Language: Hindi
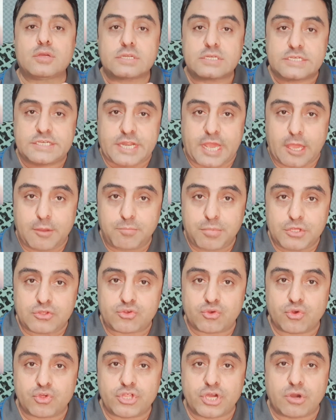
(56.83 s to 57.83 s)
टाइम पे
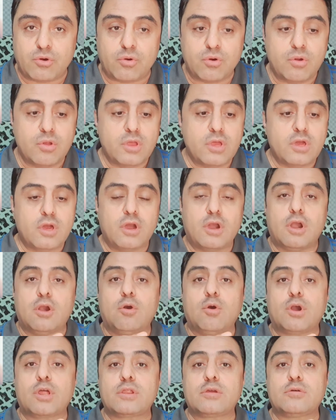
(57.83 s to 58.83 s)
सो जाओ
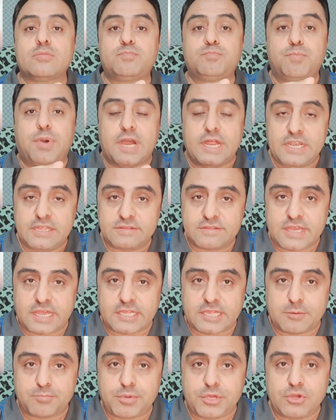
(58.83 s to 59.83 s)
और पानी
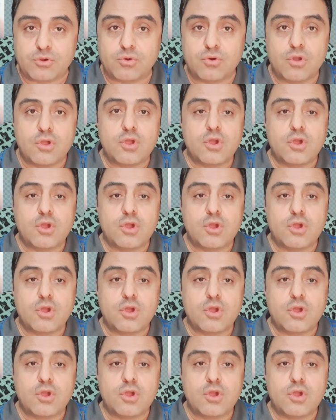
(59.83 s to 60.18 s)
ज़्यादा पियो